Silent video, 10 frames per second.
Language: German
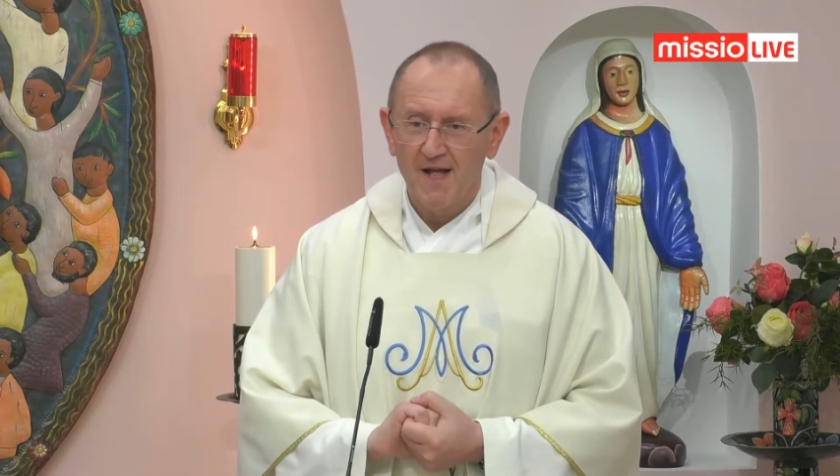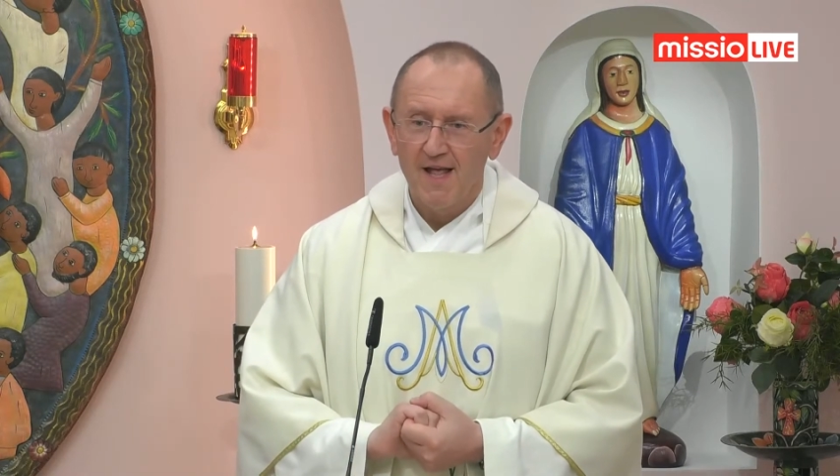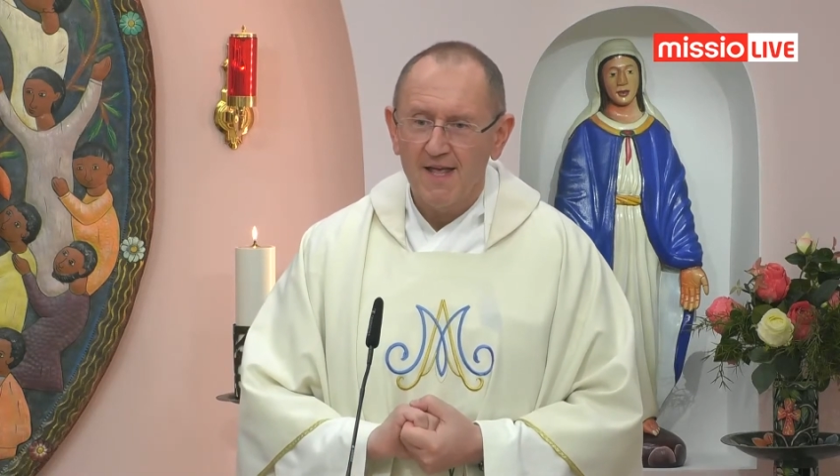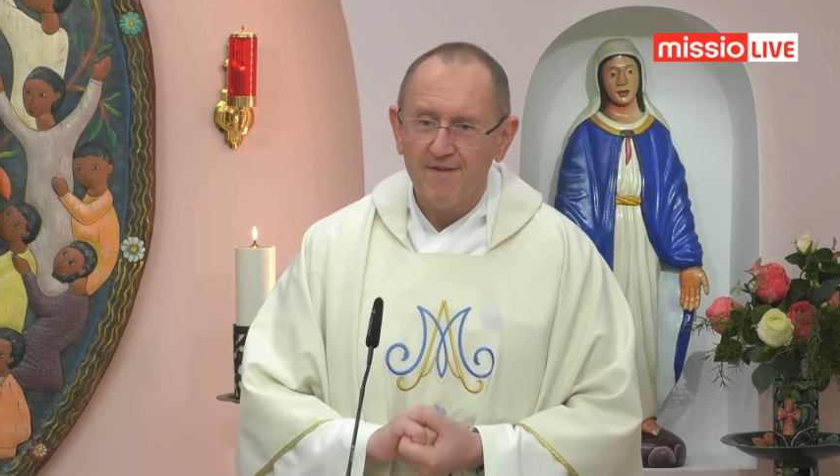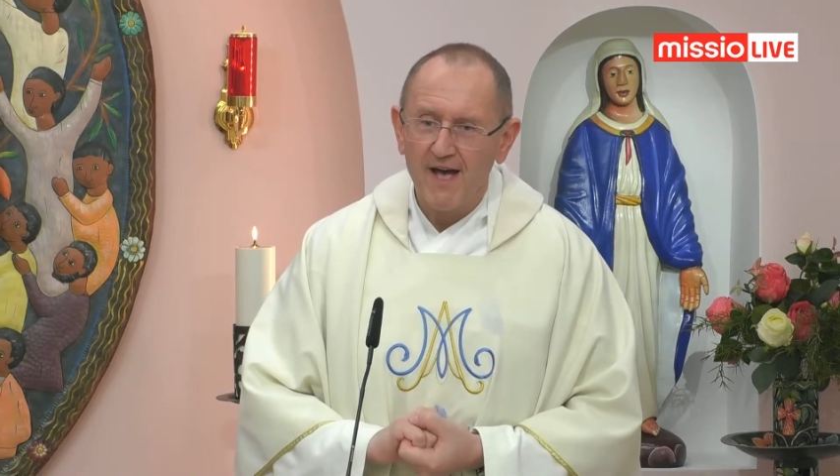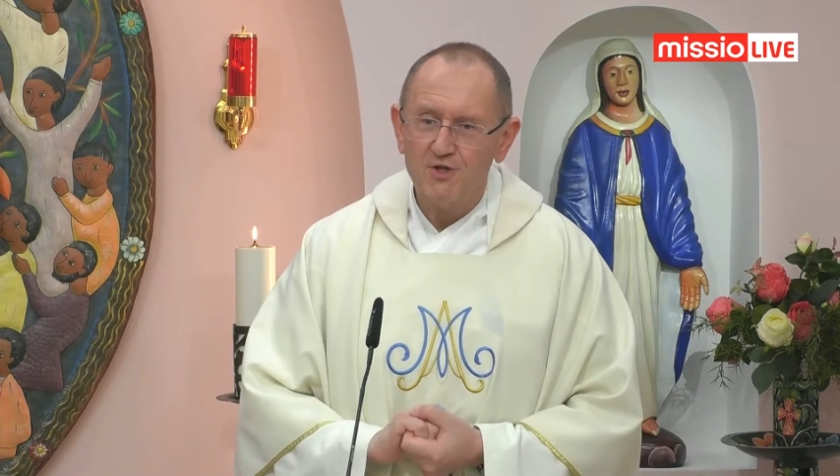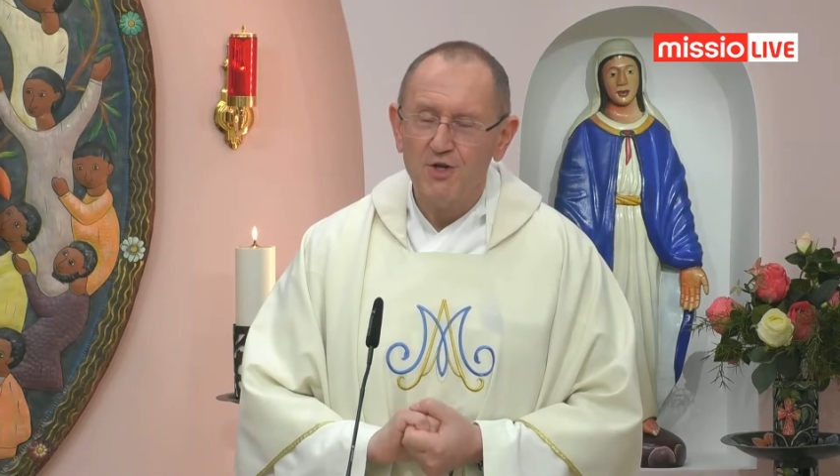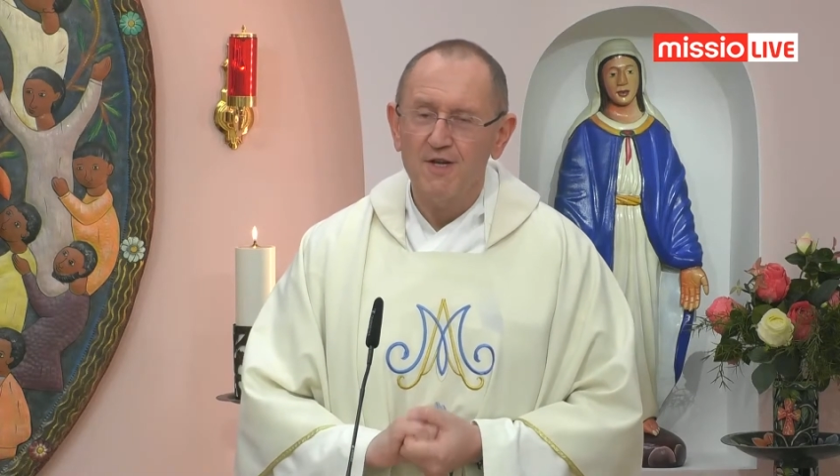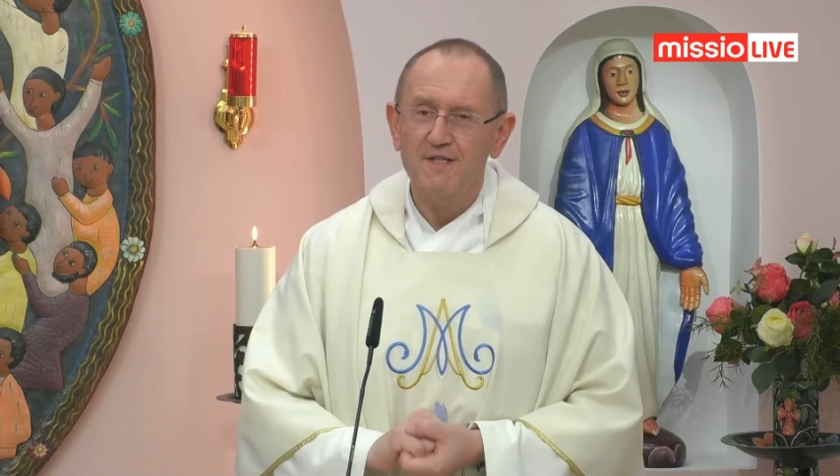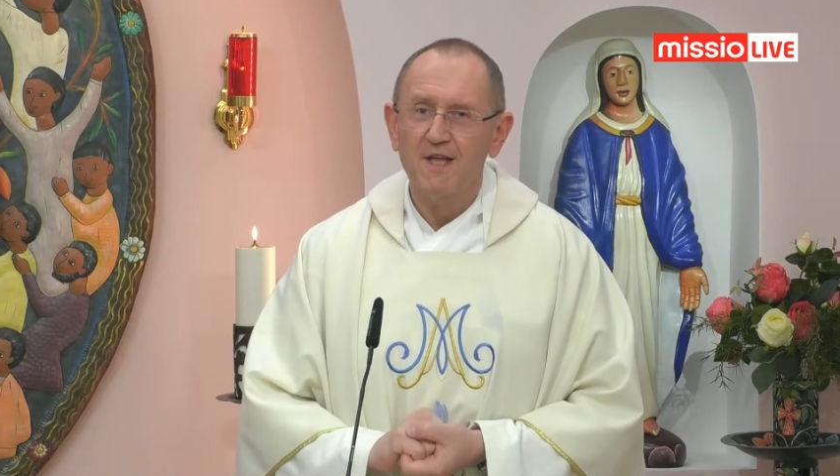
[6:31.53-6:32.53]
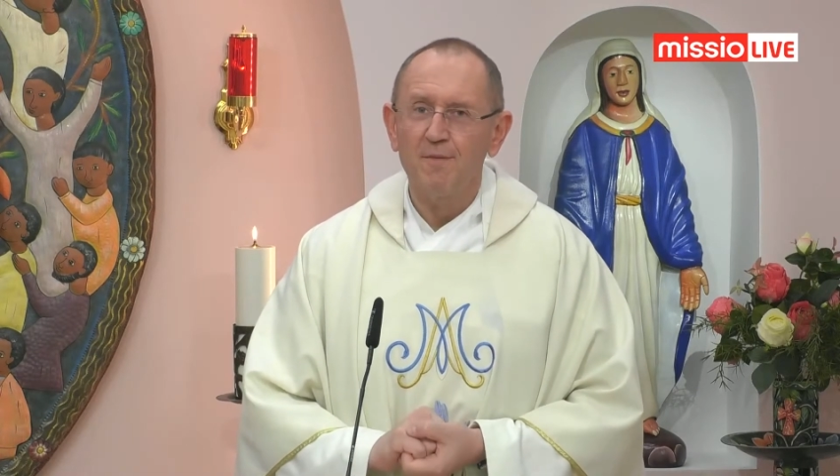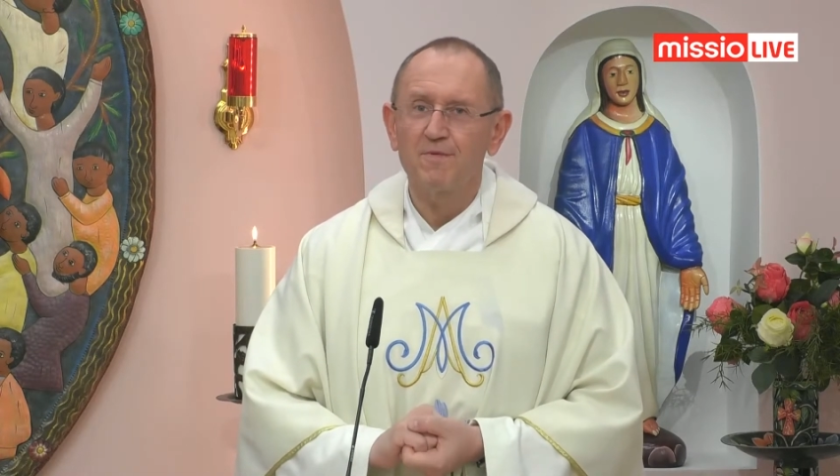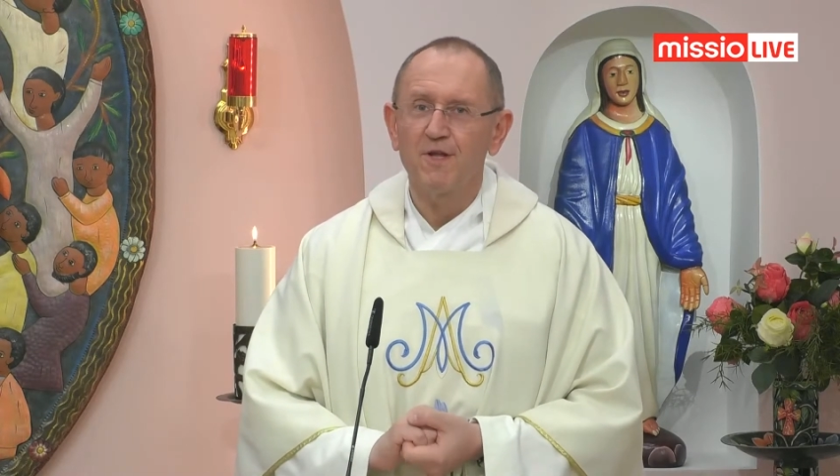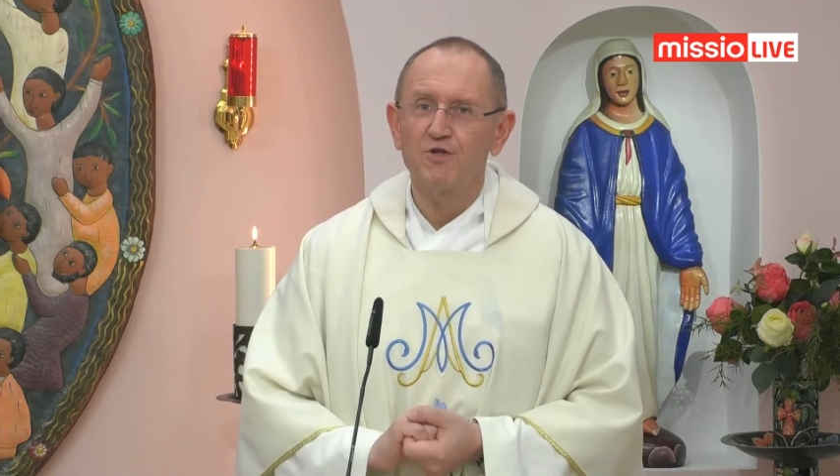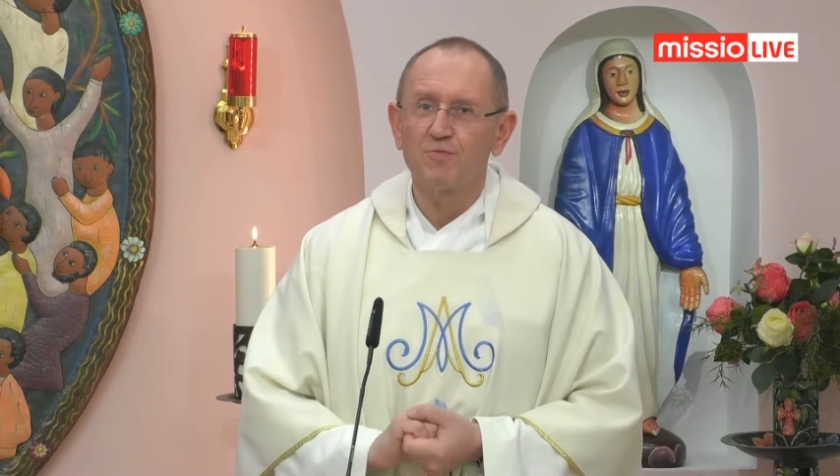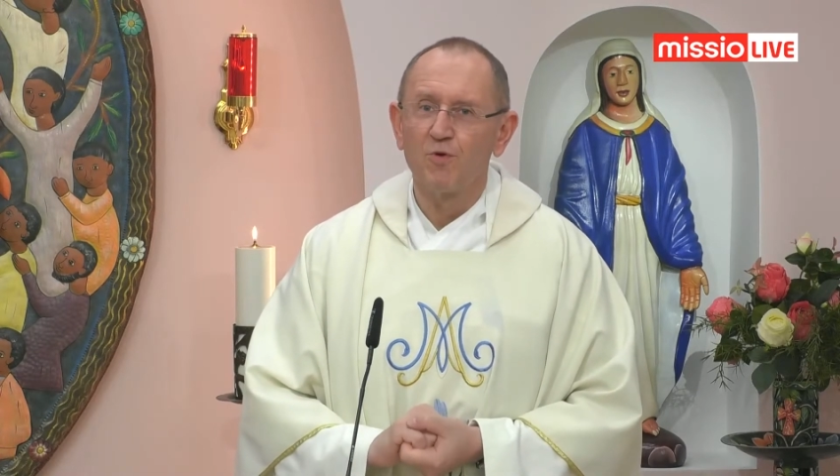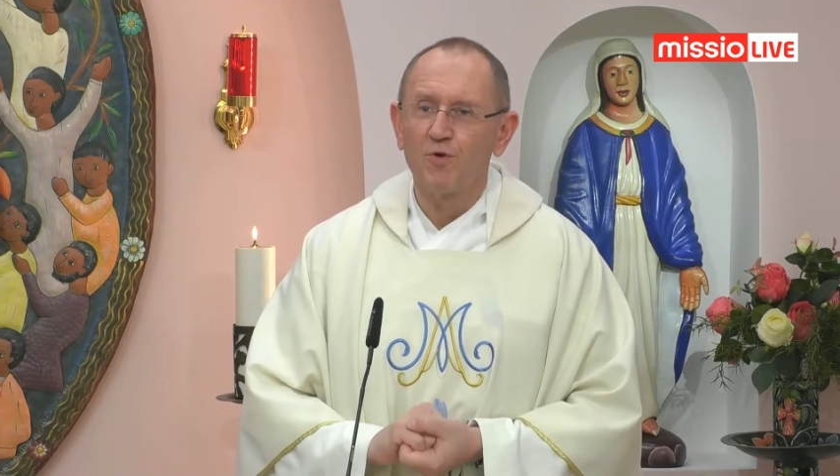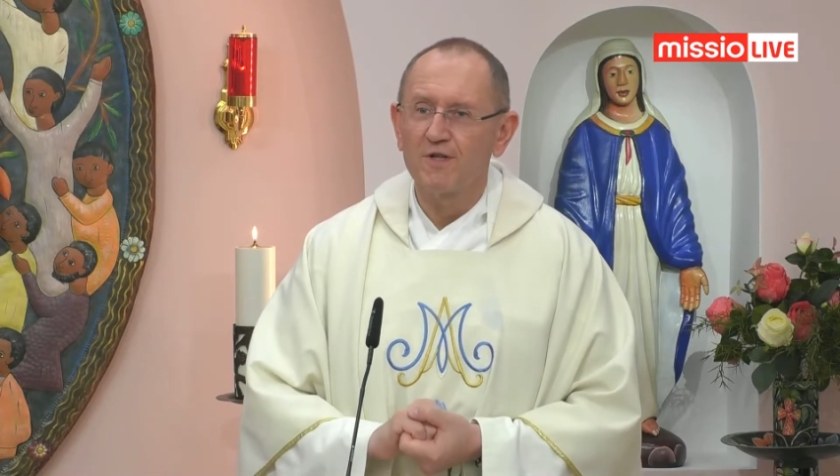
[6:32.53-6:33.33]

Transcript: Ich weiß schon, es gibt den Spruch,